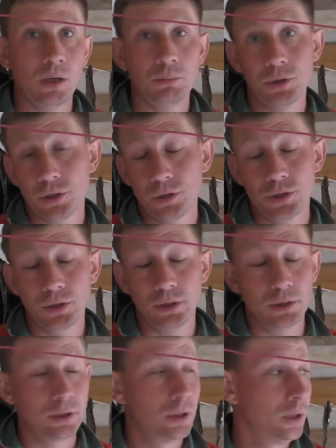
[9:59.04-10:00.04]
Обычный
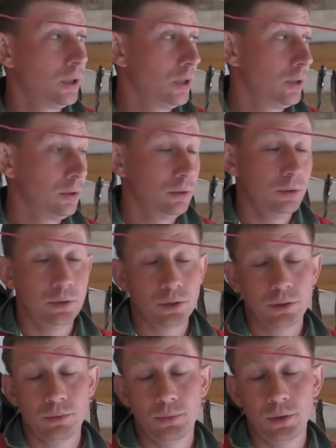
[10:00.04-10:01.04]
чердак. И
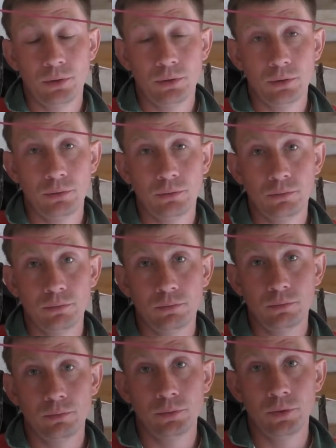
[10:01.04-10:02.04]
так что переходим,
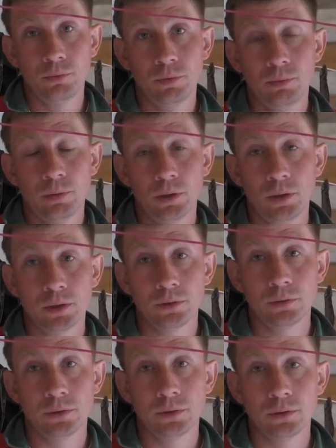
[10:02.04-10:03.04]
будем вам
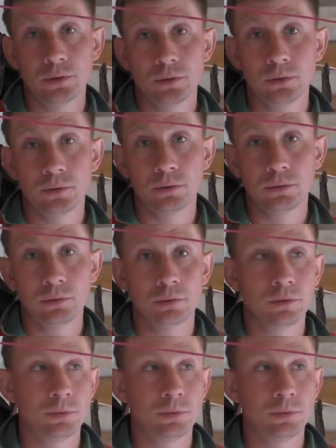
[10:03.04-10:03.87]
показывать э,